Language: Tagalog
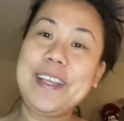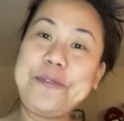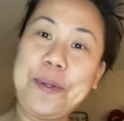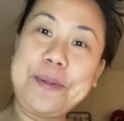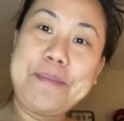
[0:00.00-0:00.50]

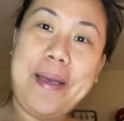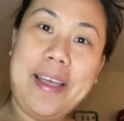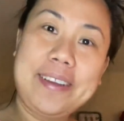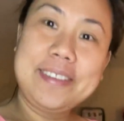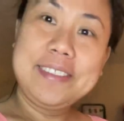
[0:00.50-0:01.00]
and welcome
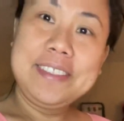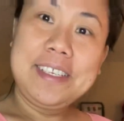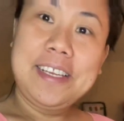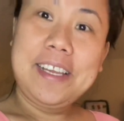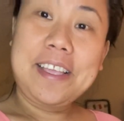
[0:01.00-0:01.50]
back
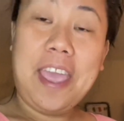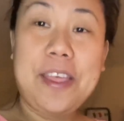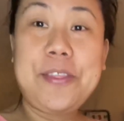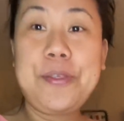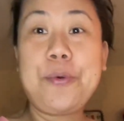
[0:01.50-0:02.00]

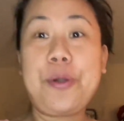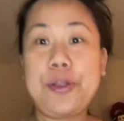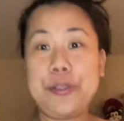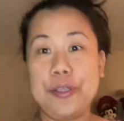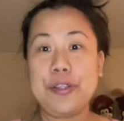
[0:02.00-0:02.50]
again to our
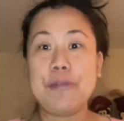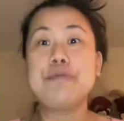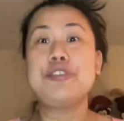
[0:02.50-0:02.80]
YouTube